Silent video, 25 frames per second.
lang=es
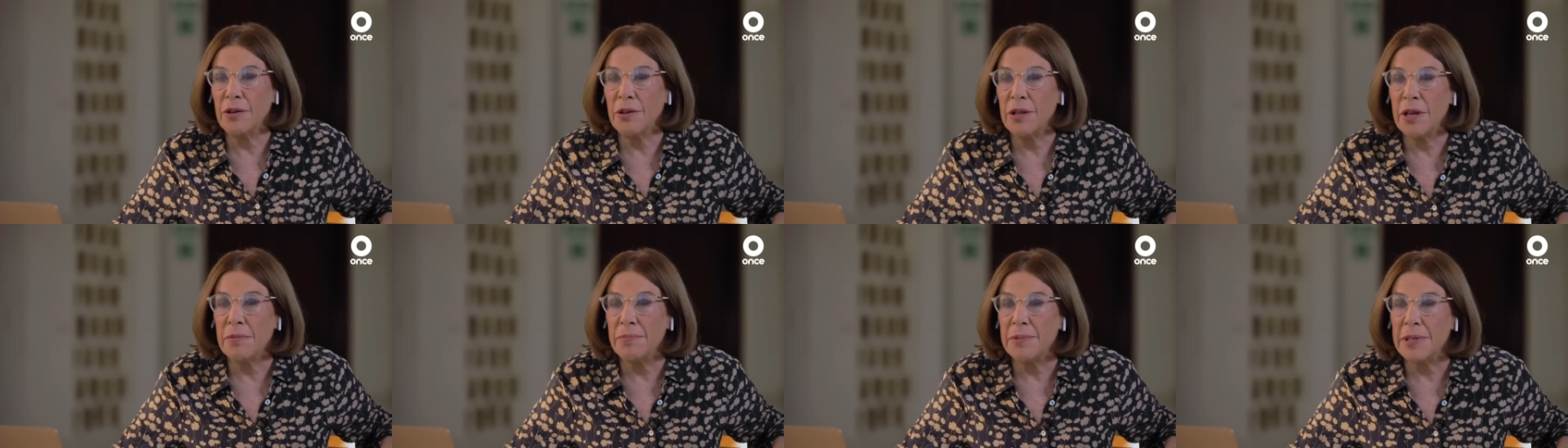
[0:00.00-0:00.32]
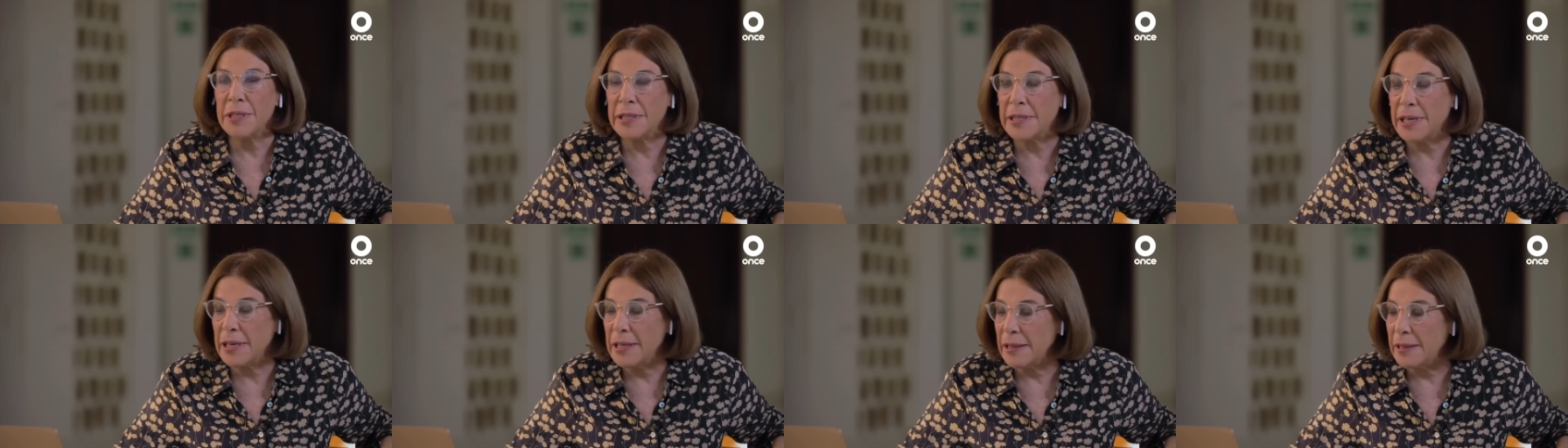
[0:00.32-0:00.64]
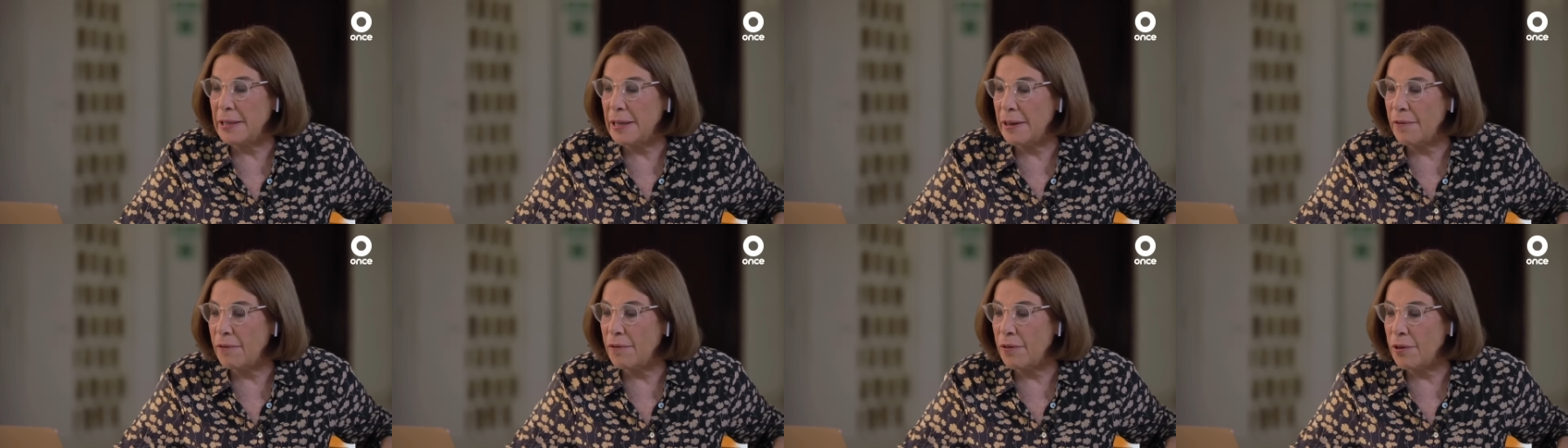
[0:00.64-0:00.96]
de
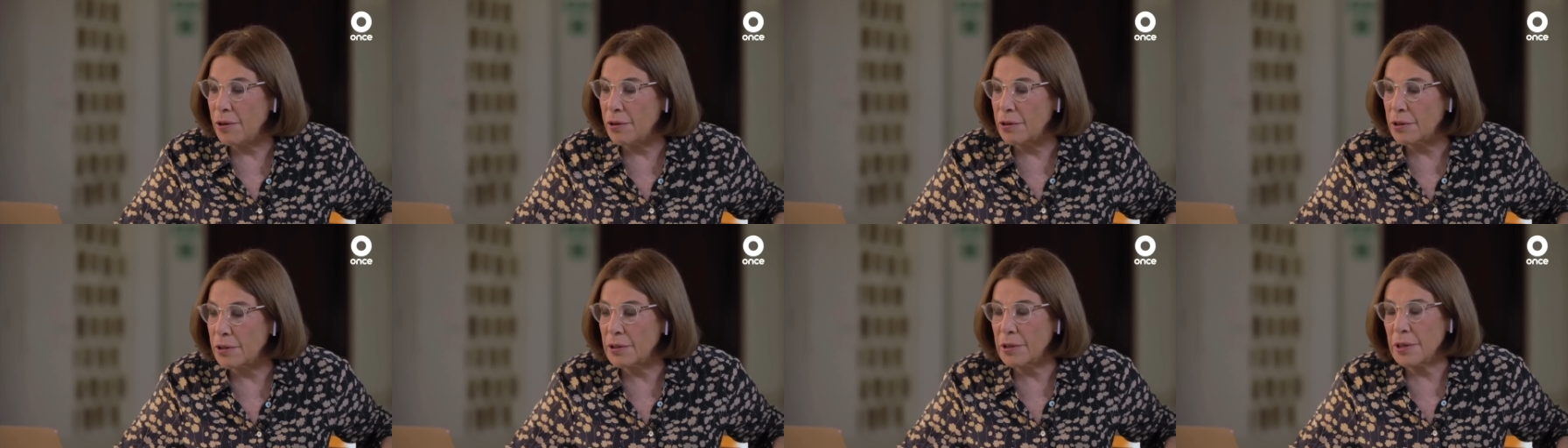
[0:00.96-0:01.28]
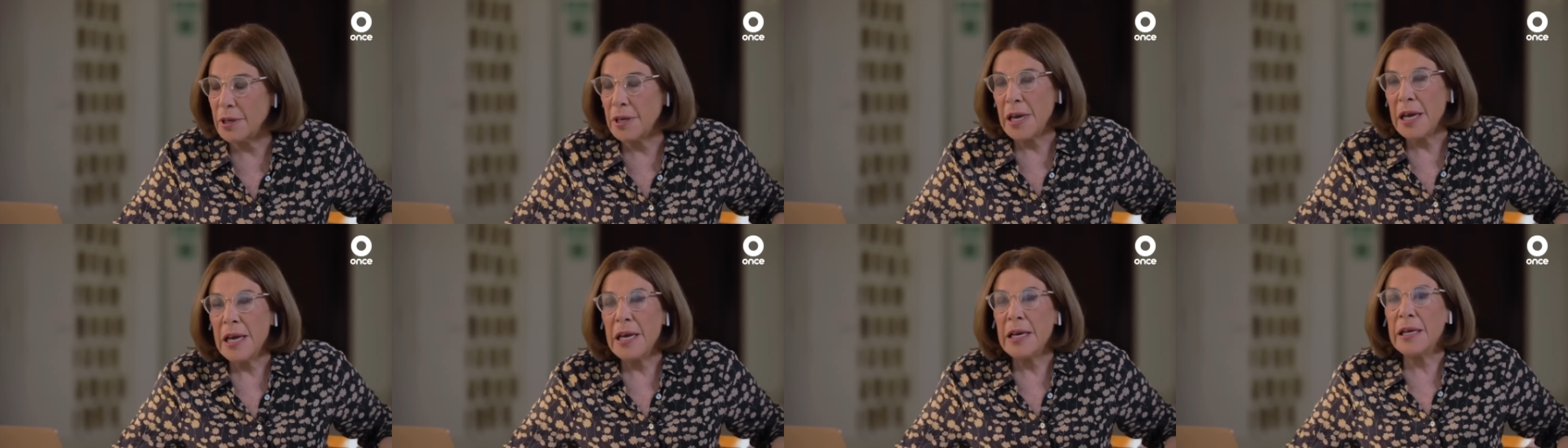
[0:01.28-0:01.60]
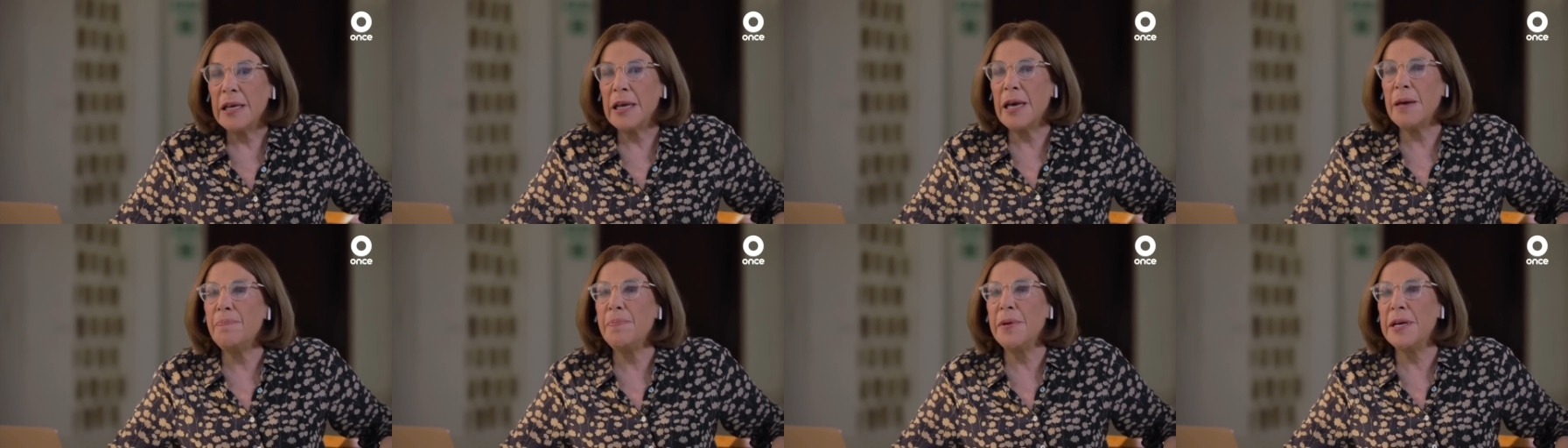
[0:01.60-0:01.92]
Vicente Fox.
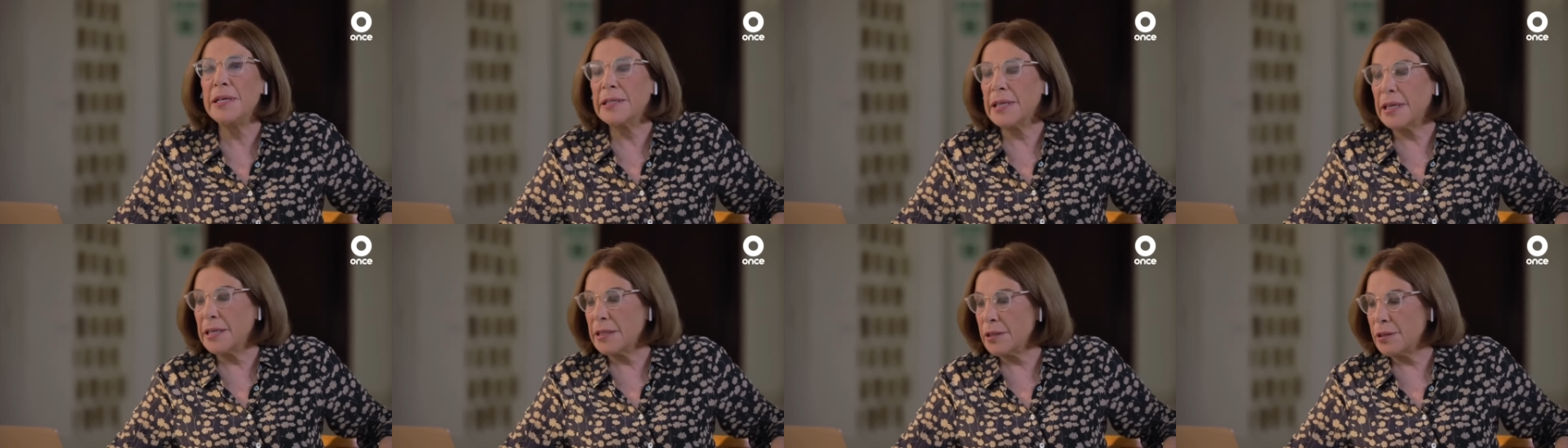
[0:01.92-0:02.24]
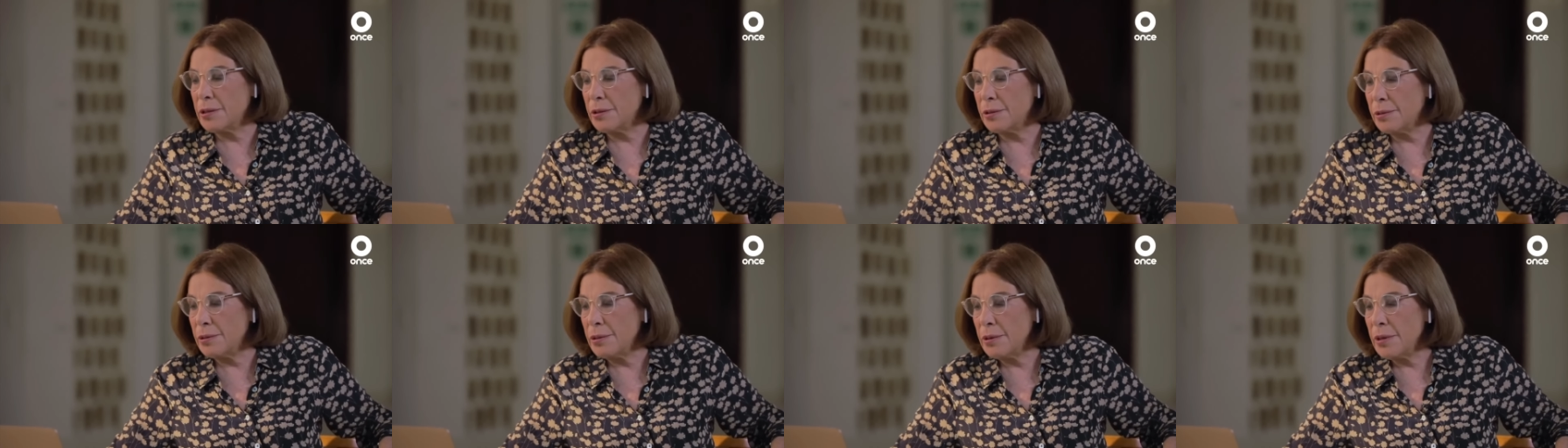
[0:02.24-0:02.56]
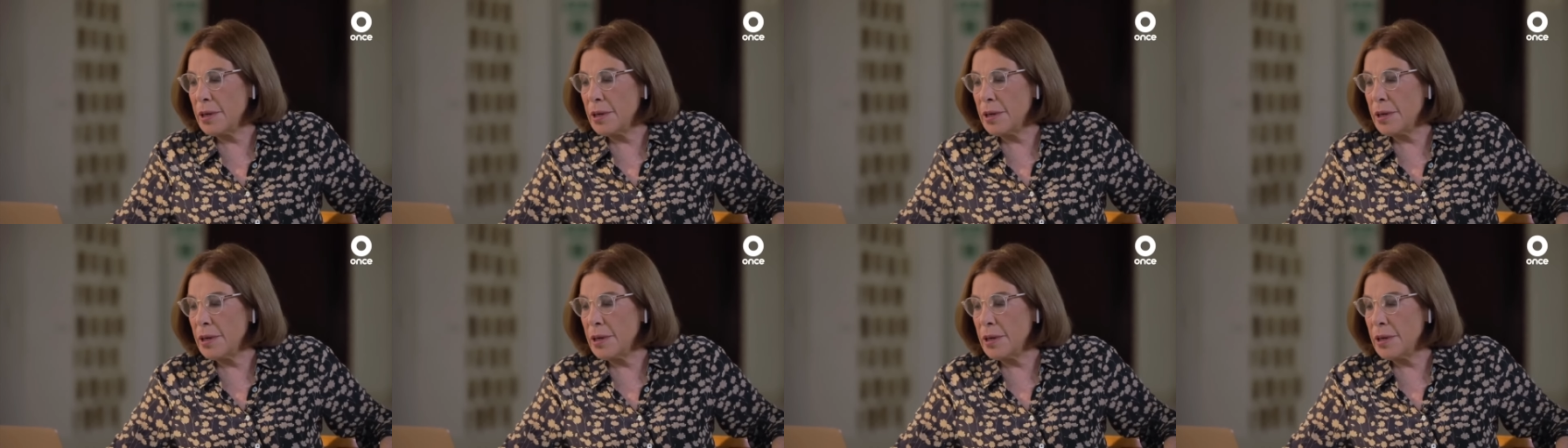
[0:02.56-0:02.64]
¿Qué piensas tú?